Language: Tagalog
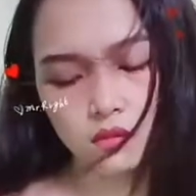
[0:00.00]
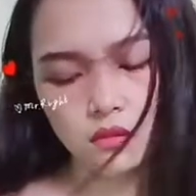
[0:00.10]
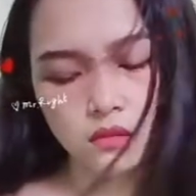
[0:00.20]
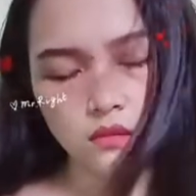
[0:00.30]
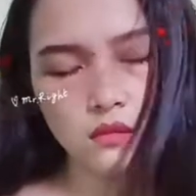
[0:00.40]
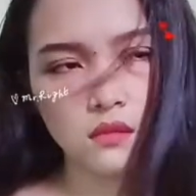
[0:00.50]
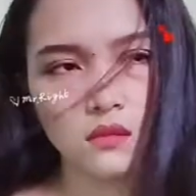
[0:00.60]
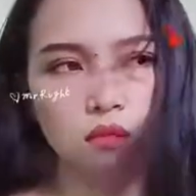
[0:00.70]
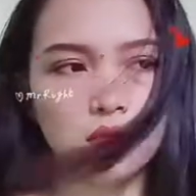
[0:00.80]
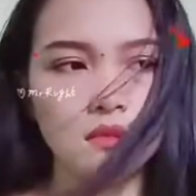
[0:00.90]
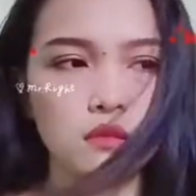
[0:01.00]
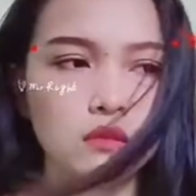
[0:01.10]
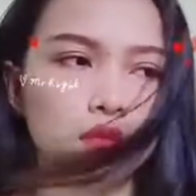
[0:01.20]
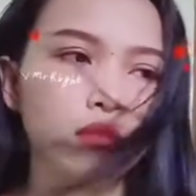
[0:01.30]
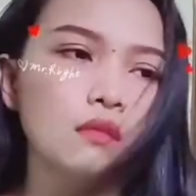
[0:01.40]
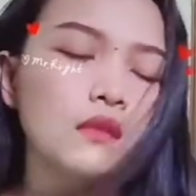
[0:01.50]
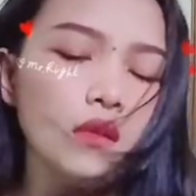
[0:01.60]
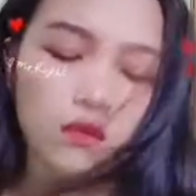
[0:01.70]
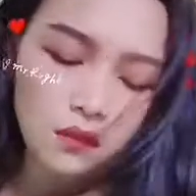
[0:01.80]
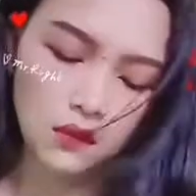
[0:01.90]
May iba na ako eh.
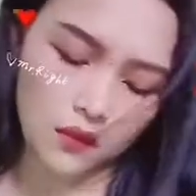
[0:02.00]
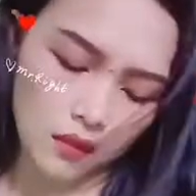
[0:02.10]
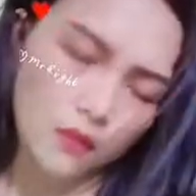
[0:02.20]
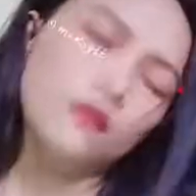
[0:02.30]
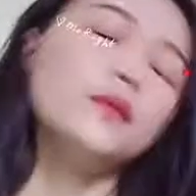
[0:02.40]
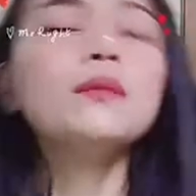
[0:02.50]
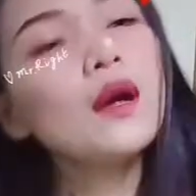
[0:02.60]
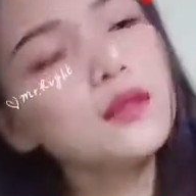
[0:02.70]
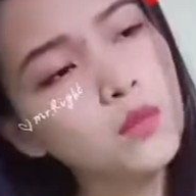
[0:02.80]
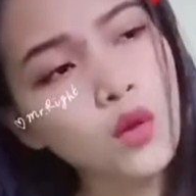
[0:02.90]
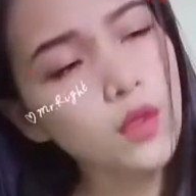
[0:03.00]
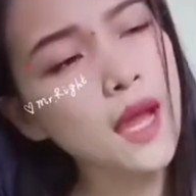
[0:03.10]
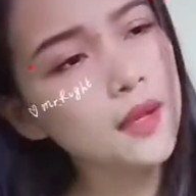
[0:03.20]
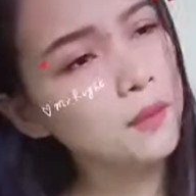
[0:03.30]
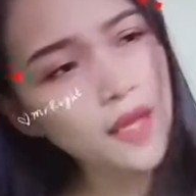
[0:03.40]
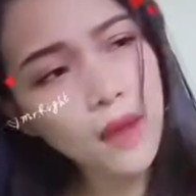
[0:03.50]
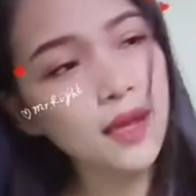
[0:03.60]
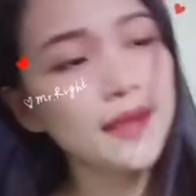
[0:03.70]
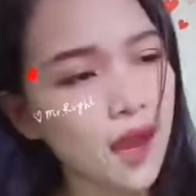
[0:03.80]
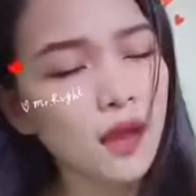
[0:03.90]
Iiban mo ako dahil may iba
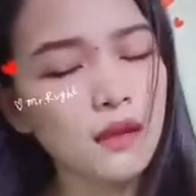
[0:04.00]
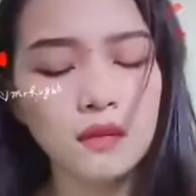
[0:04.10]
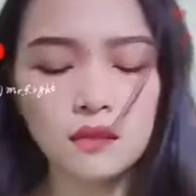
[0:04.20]
ka na?